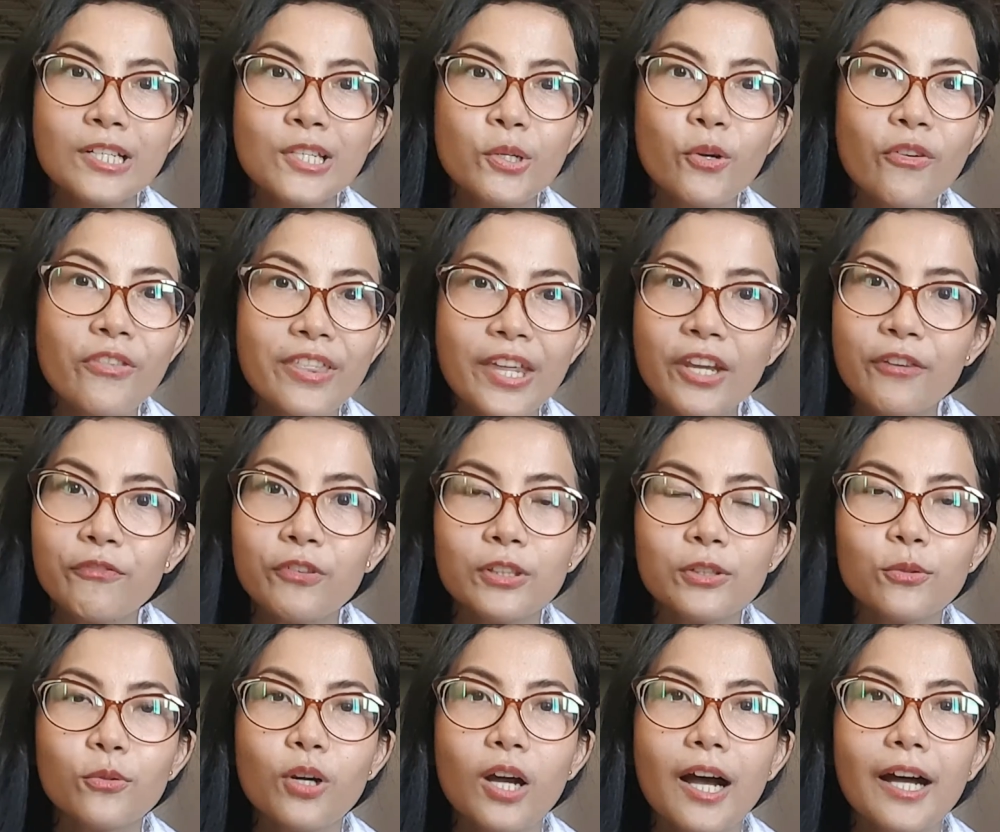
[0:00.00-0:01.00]
We're so
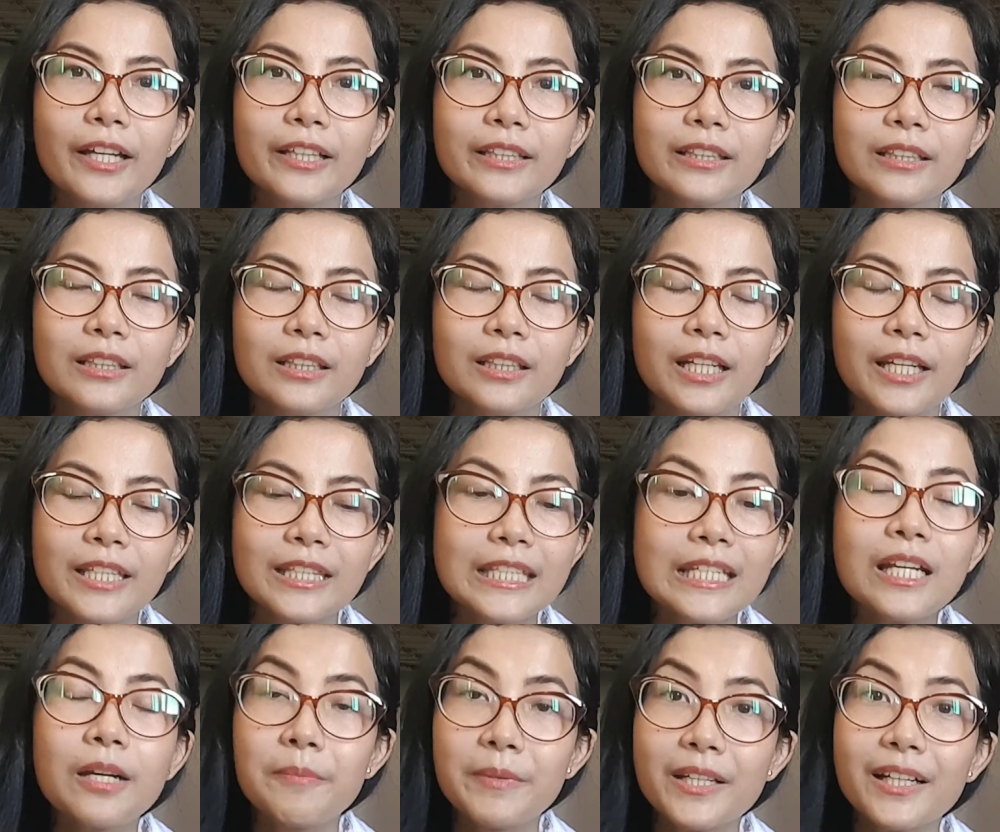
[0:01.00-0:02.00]
thankful to God na
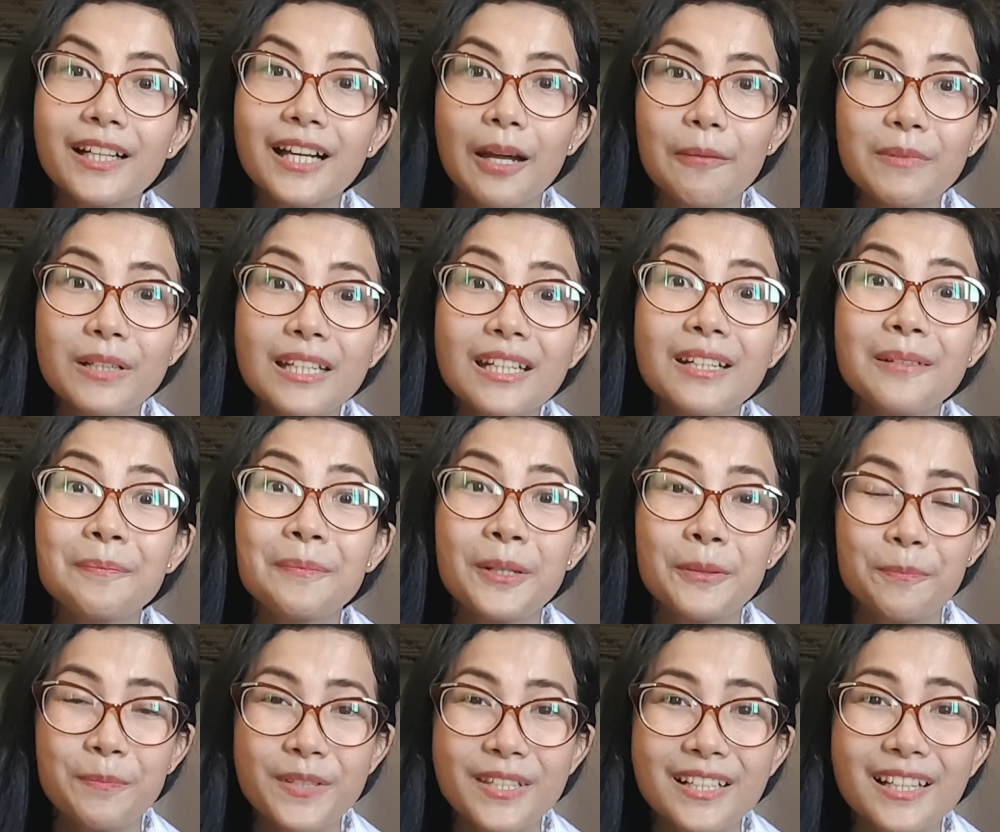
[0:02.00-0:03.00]
hindi kami nagkamali ng
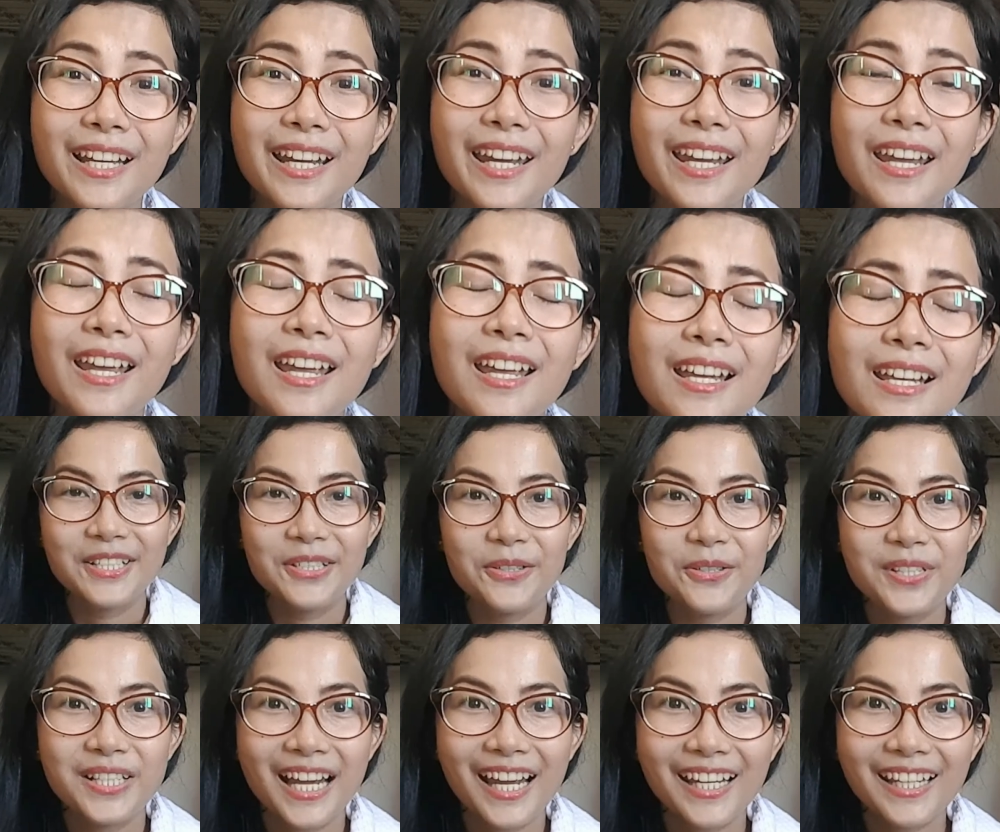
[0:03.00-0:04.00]
pagpili.
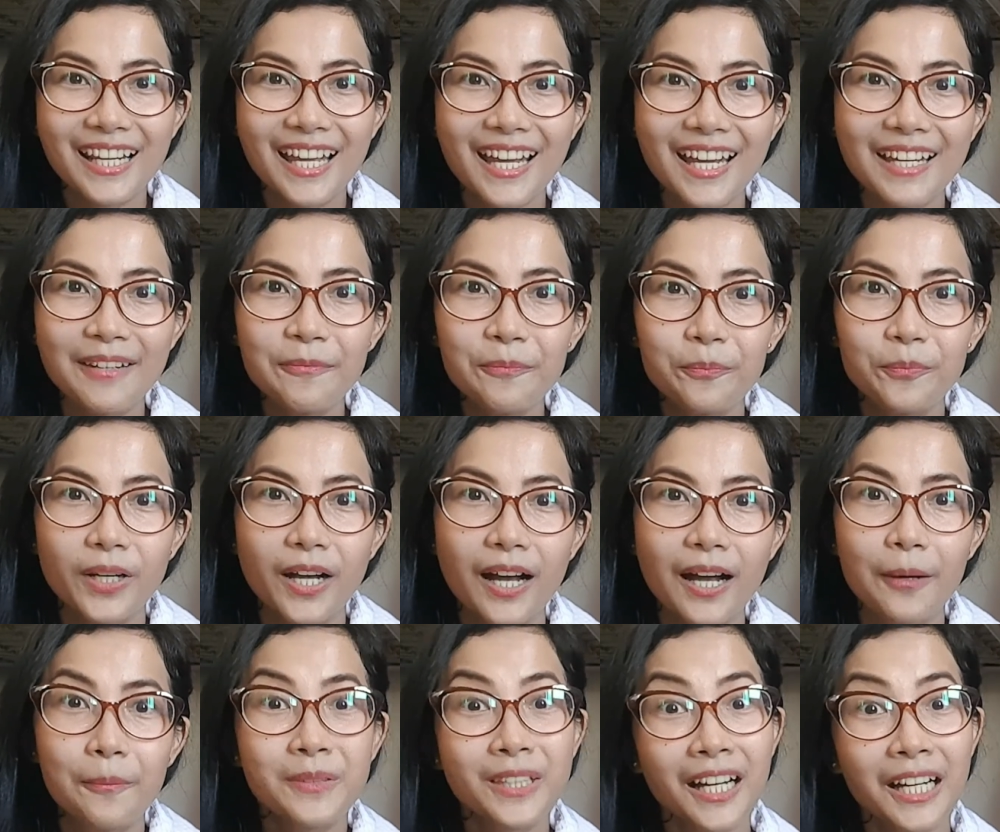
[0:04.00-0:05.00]
so sana
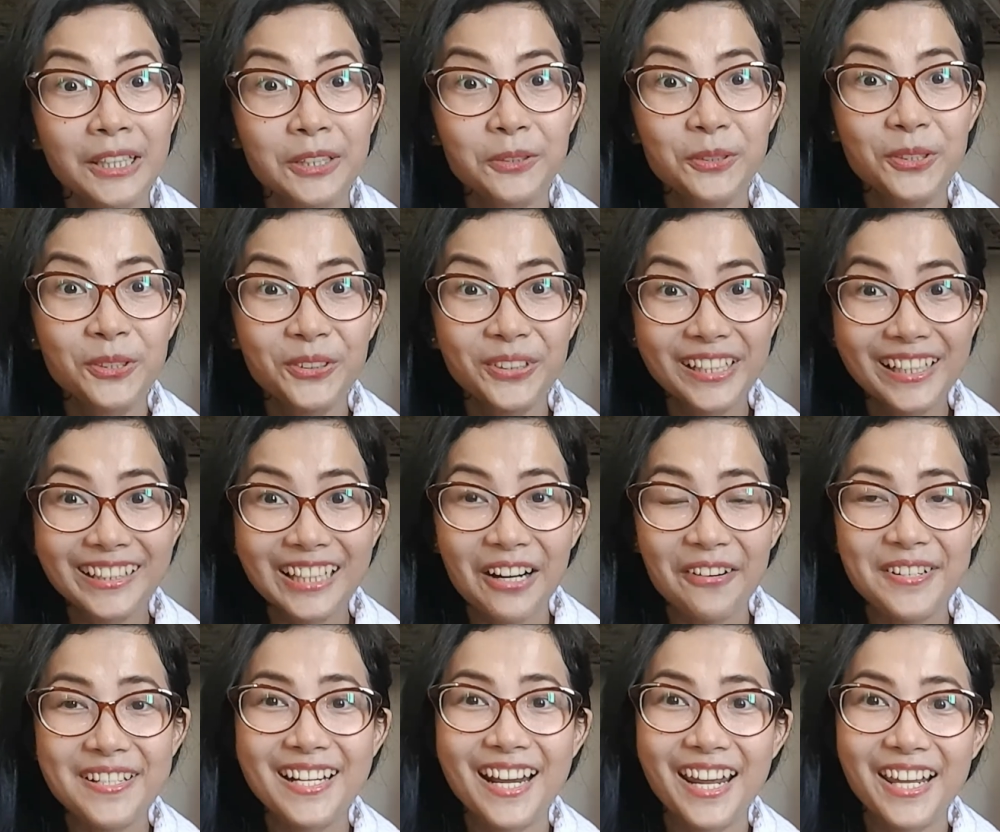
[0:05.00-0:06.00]
um, nakatulong ulit
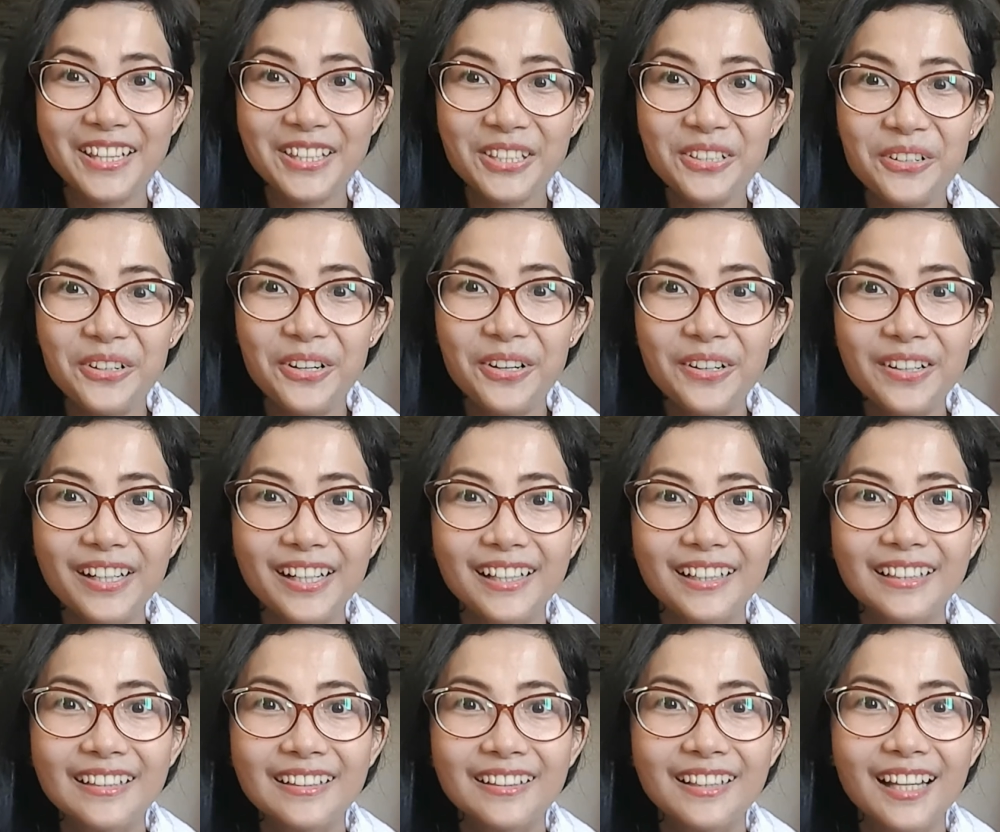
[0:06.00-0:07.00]
ako sa inyo
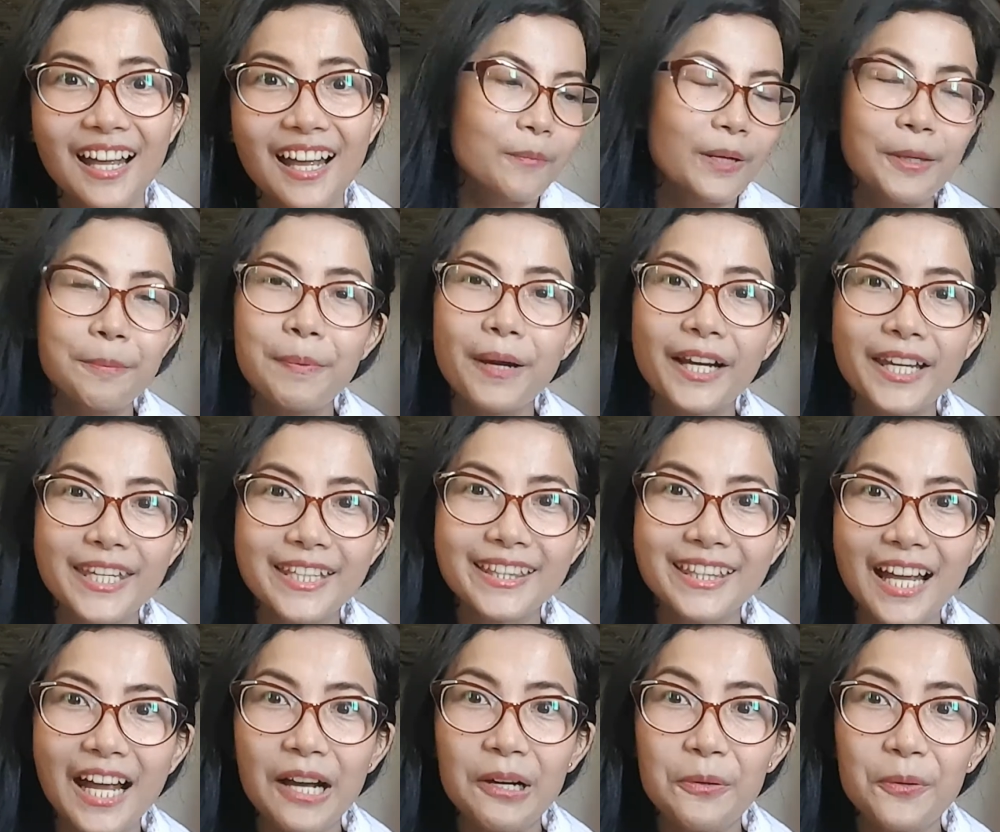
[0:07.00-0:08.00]
na
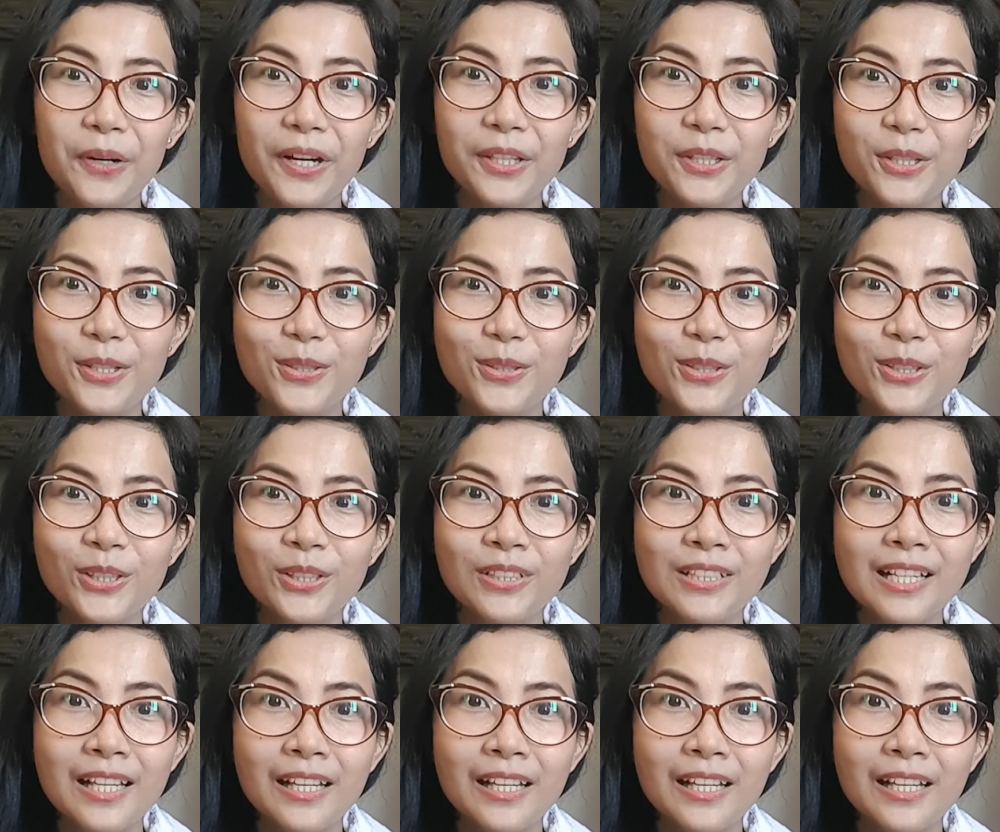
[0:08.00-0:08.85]
maipakita kung ano yung